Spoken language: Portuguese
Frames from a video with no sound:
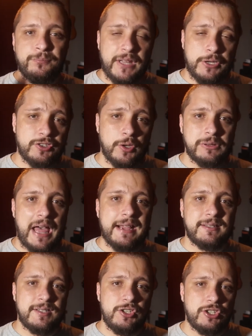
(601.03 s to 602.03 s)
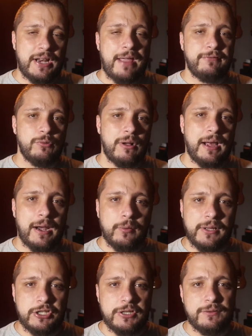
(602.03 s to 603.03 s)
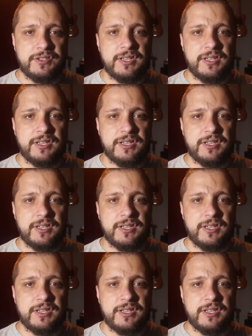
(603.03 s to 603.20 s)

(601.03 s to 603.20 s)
deixe seu like, se inscreve no canal e ativa o